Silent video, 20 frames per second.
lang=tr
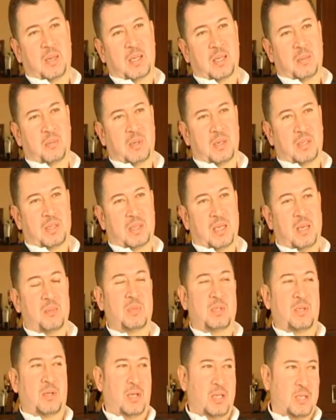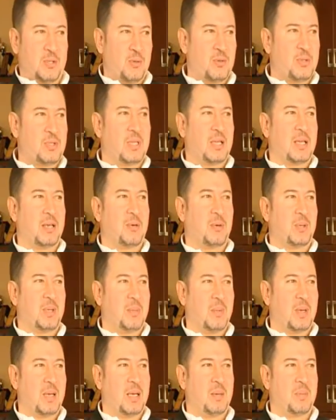beraber yapardık. Hem izolasyon işlerini
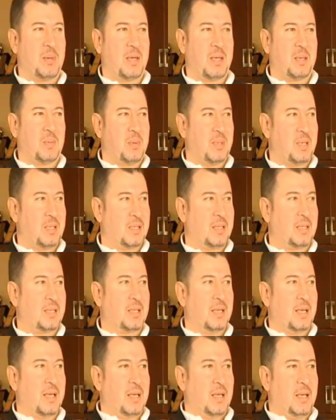onunla beraber yapardık.